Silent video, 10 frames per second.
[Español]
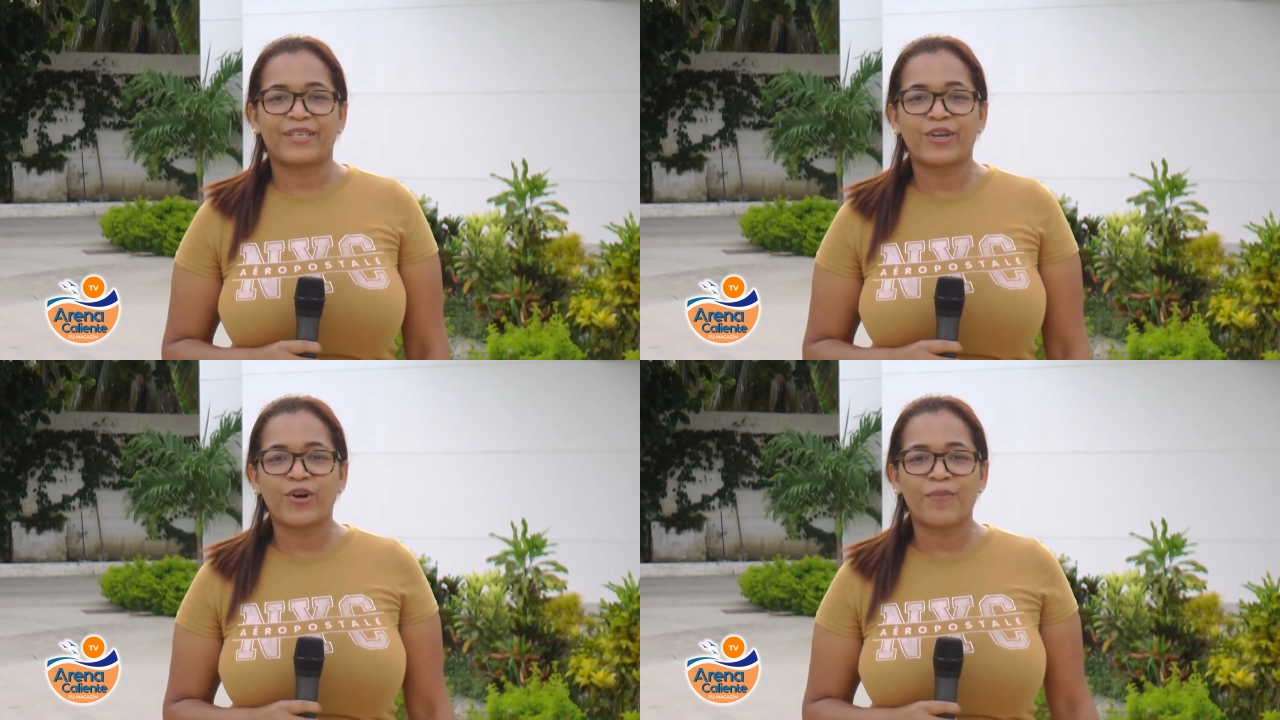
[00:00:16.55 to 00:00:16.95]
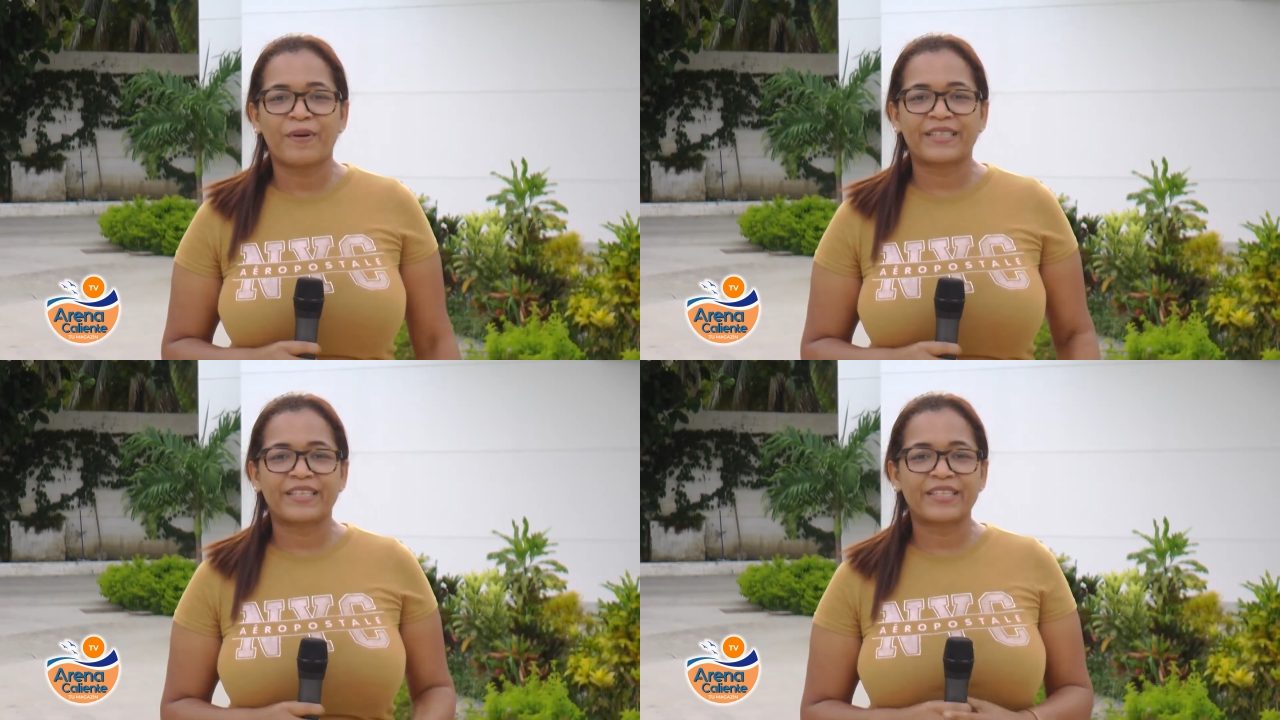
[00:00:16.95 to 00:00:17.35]
quiero
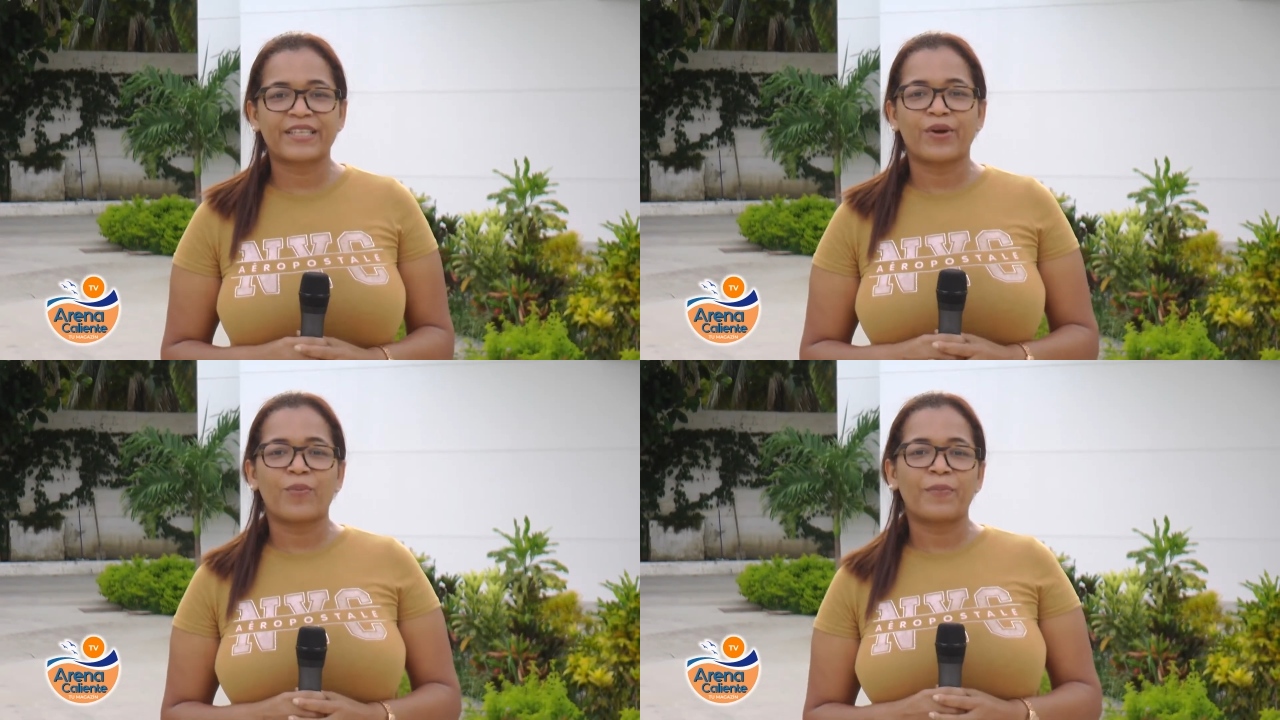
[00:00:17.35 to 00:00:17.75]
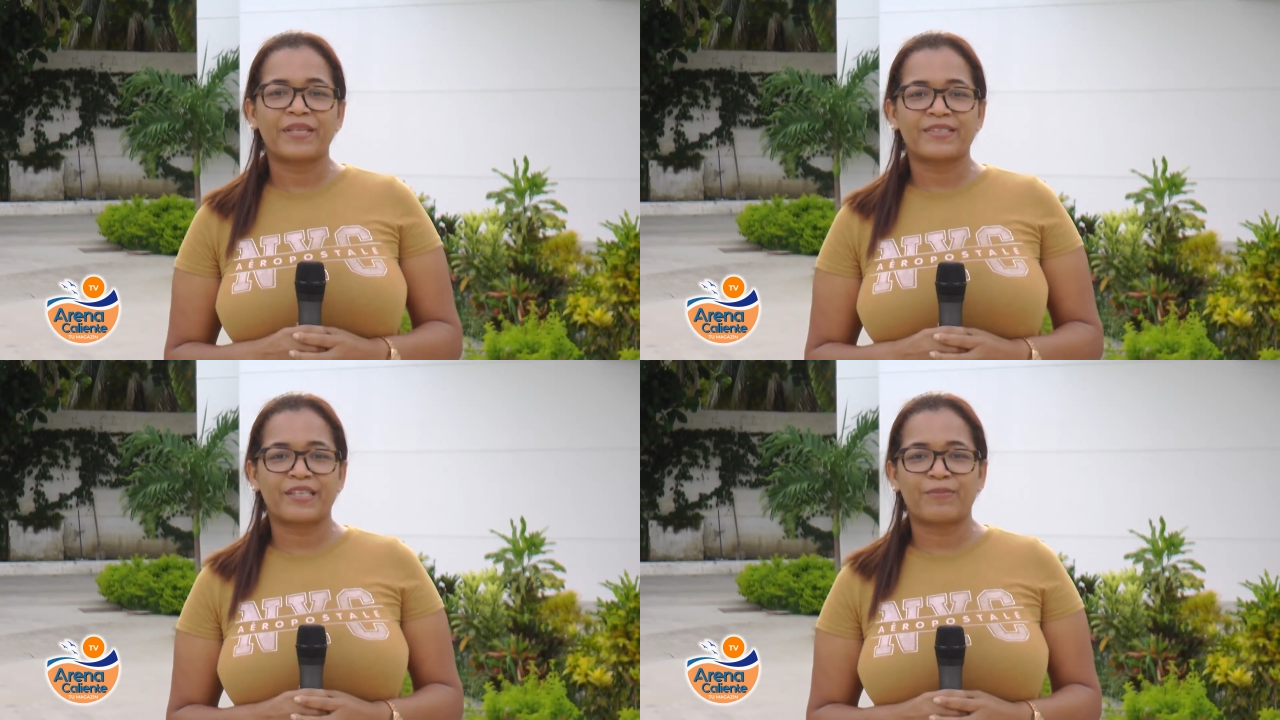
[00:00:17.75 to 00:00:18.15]
compartirte un
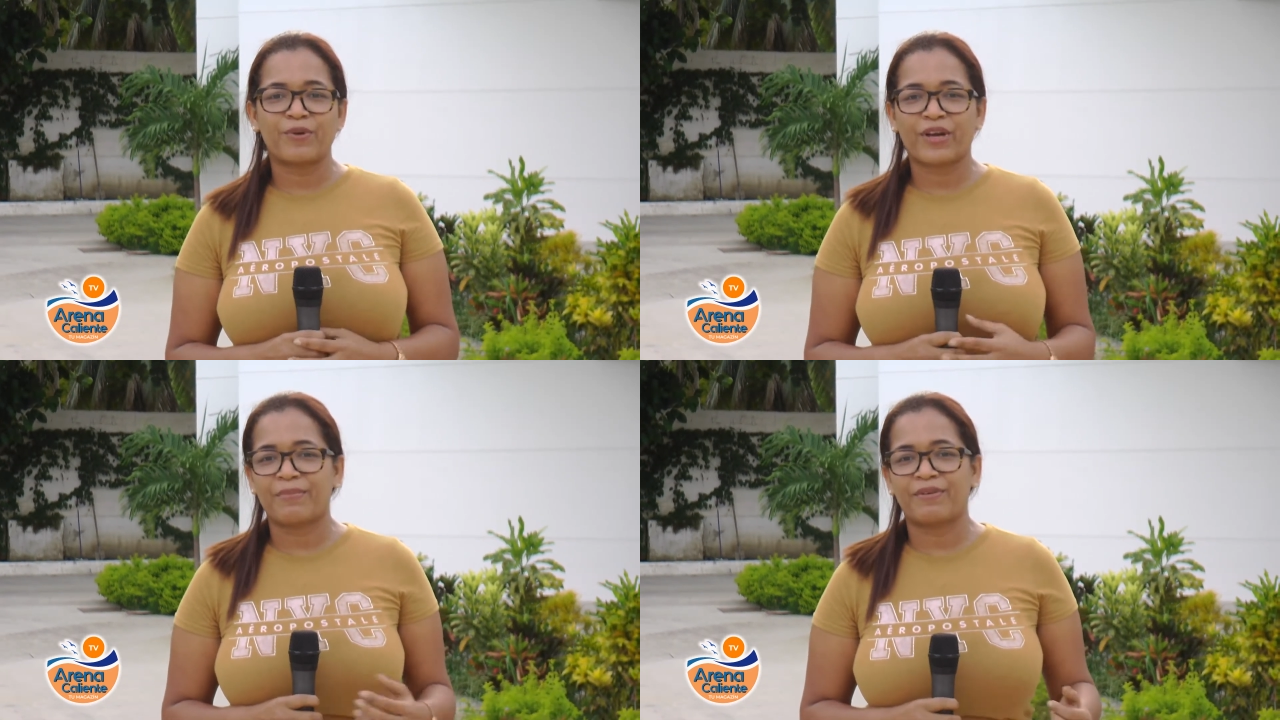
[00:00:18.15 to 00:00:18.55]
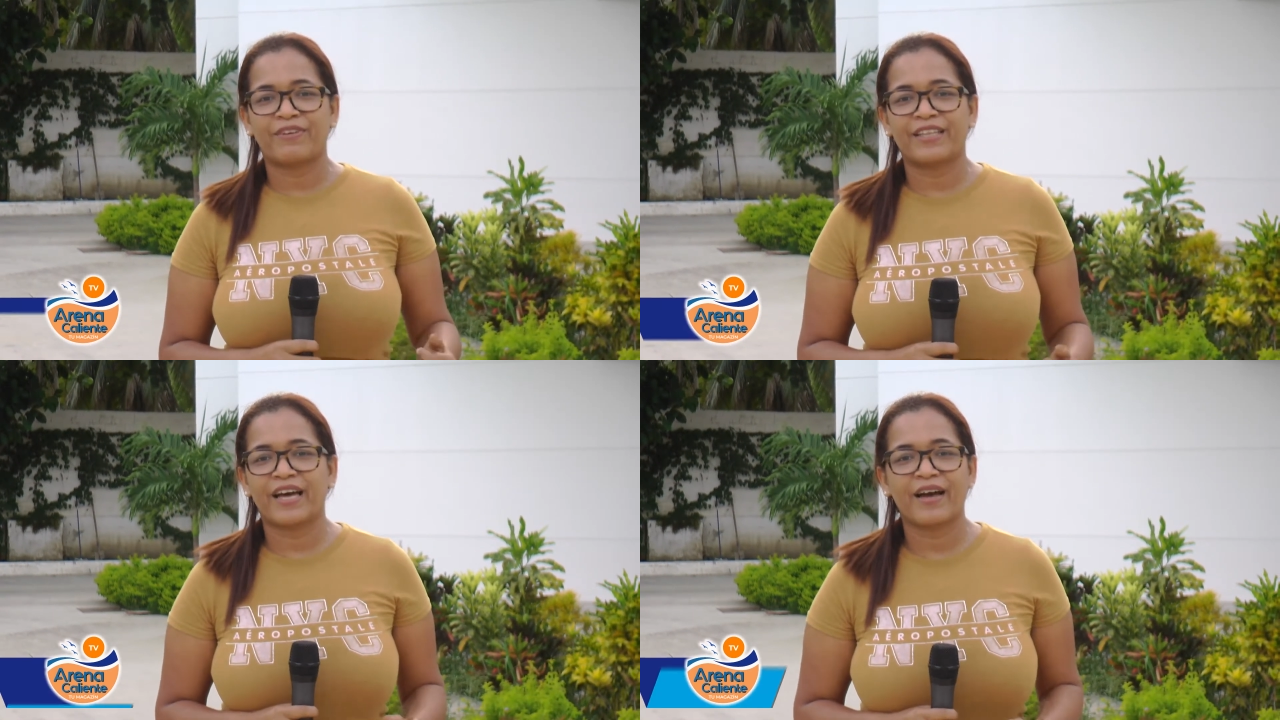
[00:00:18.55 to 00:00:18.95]
principio que a mi
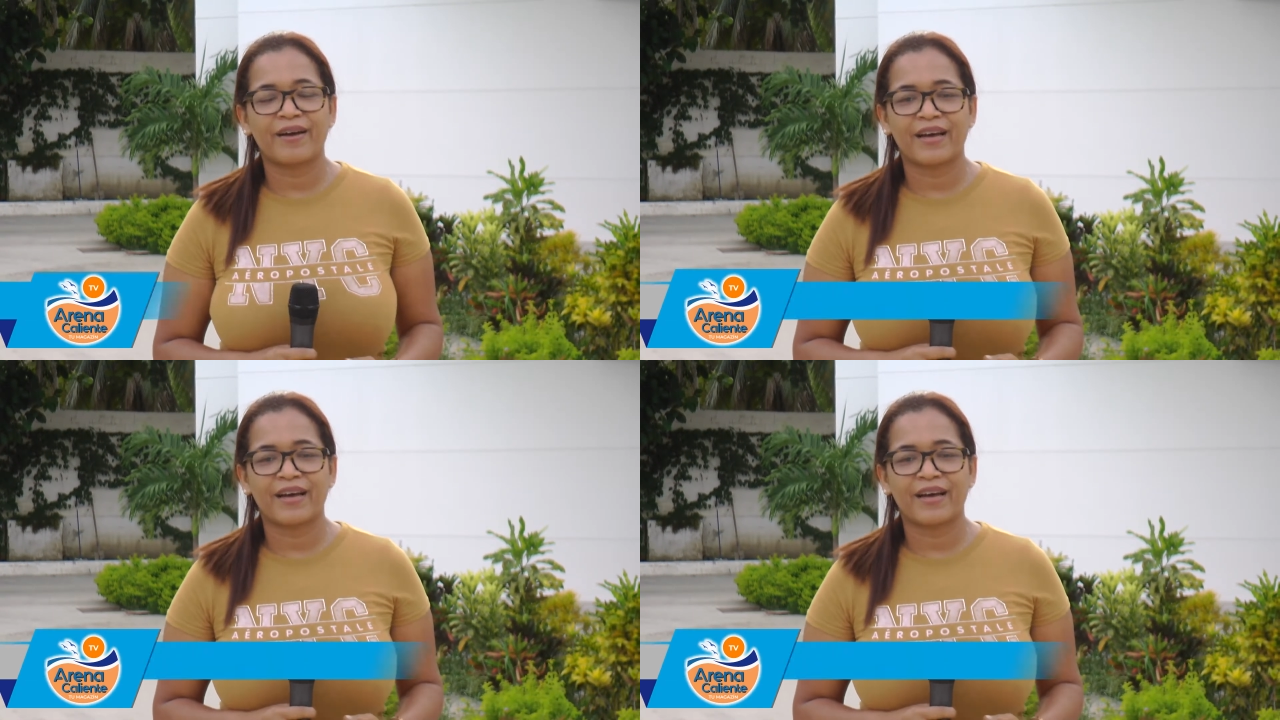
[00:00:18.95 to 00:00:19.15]
vida